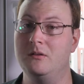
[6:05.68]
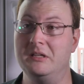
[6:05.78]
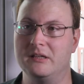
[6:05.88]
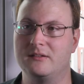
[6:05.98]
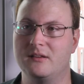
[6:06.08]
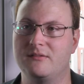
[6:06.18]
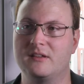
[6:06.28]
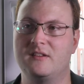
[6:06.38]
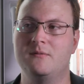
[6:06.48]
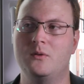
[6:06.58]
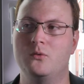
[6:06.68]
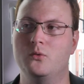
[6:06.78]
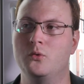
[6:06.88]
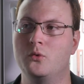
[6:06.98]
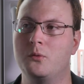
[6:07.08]
Oui, et c'est effectivement
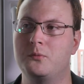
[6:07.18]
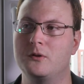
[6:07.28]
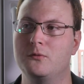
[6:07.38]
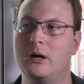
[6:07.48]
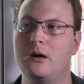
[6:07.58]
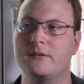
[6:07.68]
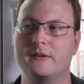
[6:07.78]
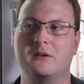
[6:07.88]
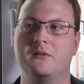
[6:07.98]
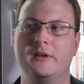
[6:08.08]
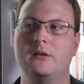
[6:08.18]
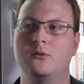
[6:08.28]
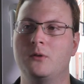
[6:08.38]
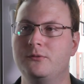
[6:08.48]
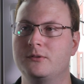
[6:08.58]
le, le, gros point noir, c'est qu'en fait
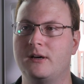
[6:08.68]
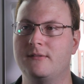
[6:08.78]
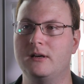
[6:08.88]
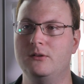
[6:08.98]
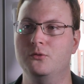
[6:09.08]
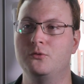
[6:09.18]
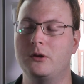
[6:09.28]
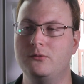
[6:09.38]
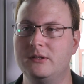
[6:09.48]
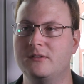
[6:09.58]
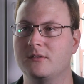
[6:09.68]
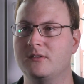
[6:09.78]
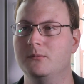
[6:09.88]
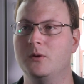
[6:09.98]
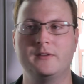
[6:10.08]
le droit du travail, le droit du
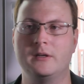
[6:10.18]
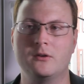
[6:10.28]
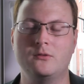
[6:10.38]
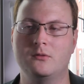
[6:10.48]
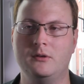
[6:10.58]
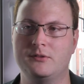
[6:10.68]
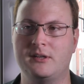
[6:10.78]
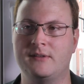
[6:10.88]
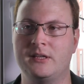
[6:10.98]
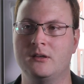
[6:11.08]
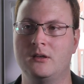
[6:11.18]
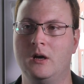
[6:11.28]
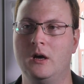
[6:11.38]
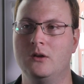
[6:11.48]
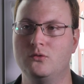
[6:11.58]
licenciement, c'est le cœur du droit du travail.
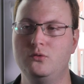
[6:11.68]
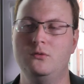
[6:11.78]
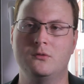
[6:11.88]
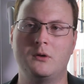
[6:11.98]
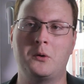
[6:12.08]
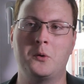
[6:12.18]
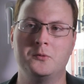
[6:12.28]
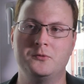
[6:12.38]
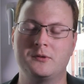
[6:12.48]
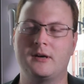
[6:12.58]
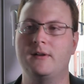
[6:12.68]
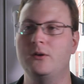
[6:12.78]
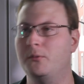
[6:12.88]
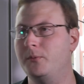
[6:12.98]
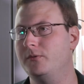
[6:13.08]
Tout le droit du
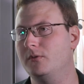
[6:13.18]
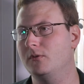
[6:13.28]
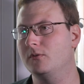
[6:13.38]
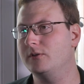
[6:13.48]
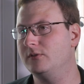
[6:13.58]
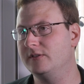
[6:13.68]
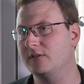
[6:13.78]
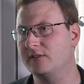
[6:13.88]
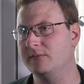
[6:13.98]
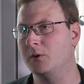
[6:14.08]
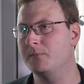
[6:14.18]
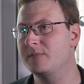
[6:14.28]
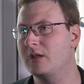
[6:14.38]
travail repose sur le droit du licenciement.